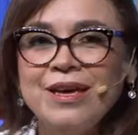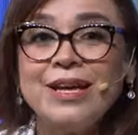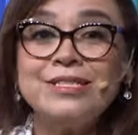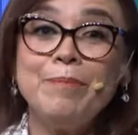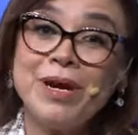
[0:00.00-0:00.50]

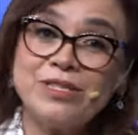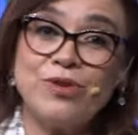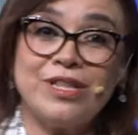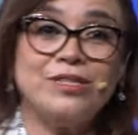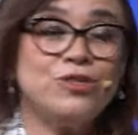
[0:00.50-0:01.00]
es llamar su
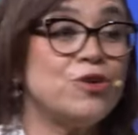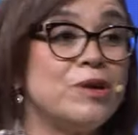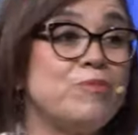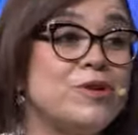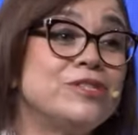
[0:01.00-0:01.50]
atención y
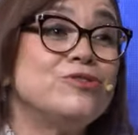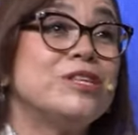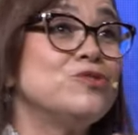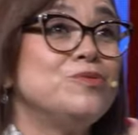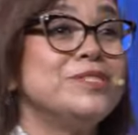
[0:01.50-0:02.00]
por eso te
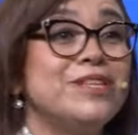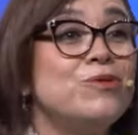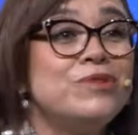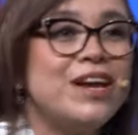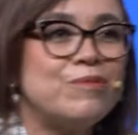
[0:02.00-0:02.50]
subiste a
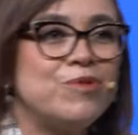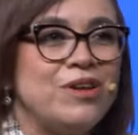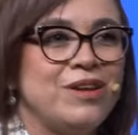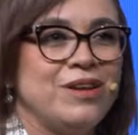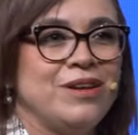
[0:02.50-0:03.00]
un árbol,
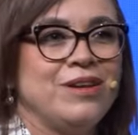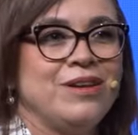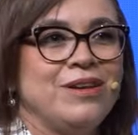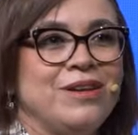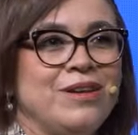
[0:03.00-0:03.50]

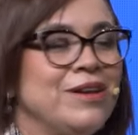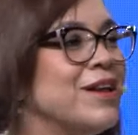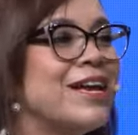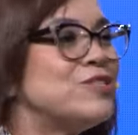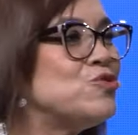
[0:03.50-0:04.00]

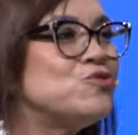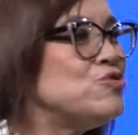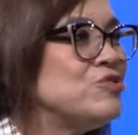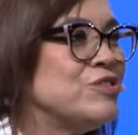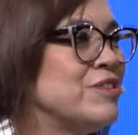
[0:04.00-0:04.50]

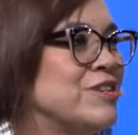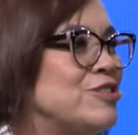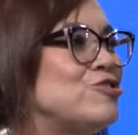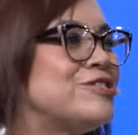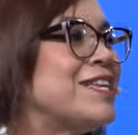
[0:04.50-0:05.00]
Jesús no te